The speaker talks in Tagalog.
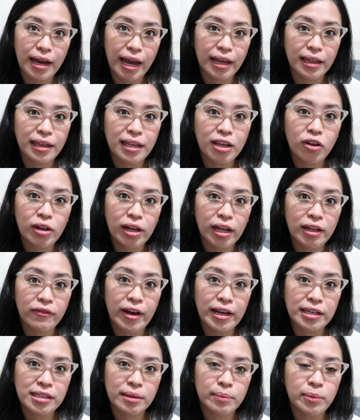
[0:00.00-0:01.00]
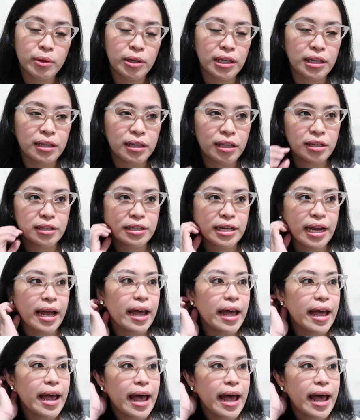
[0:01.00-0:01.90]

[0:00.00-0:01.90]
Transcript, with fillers: Hindi yun advisable. Hindi siya,